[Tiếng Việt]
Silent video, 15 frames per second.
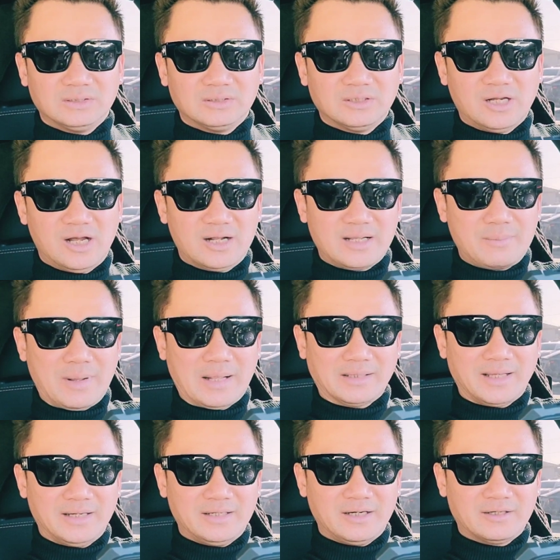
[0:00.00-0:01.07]
đó các bạn
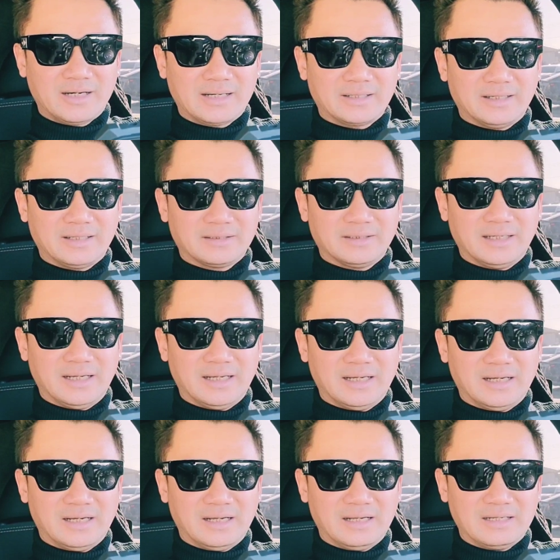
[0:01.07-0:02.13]
thấy rõ rằng rằng
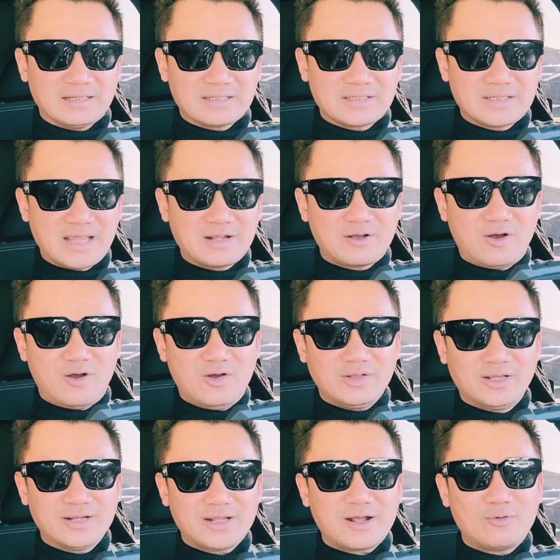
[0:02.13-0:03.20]
là sẽ có
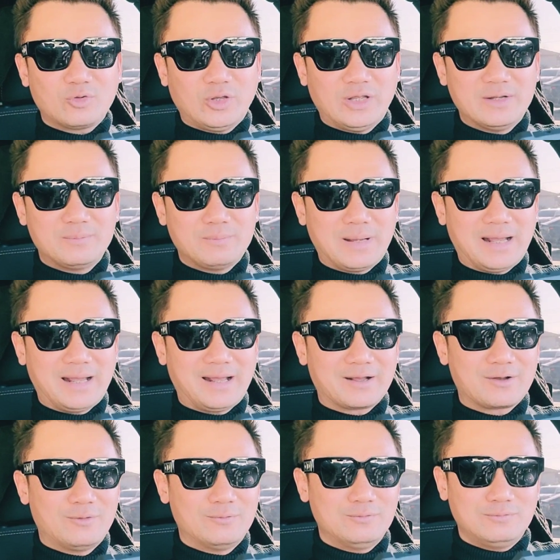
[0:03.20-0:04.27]
những cái câu chuyện mà
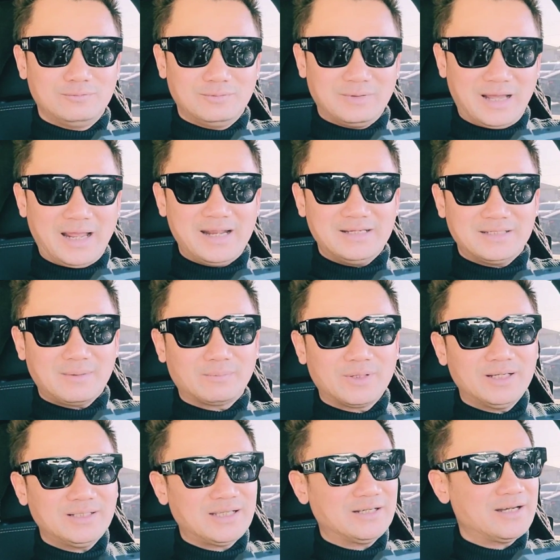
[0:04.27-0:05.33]
cũng hay sắp
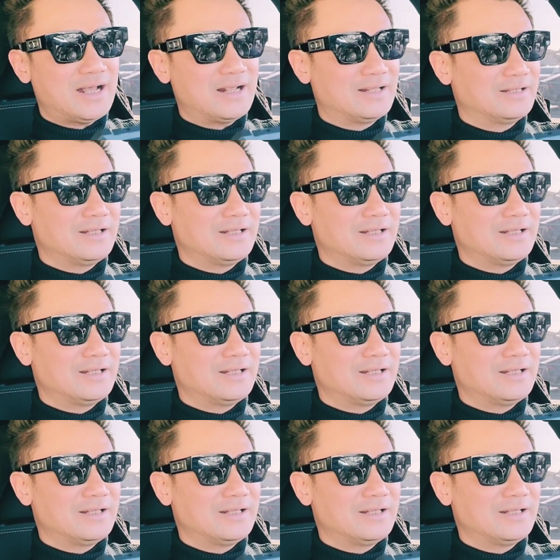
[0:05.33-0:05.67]
tới xảy ra như,